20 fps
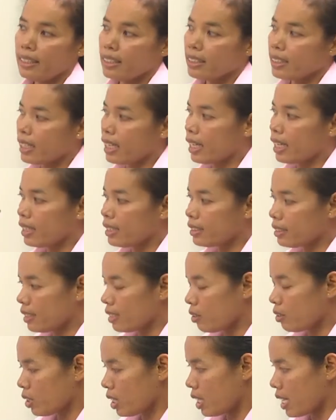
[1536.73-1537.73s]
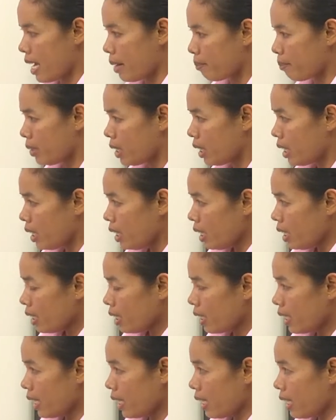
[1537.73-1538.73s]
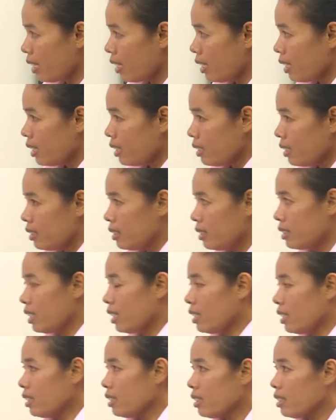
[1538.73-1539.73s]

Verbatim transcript: cái nào sơn đọc cho nằm cái nào chẳng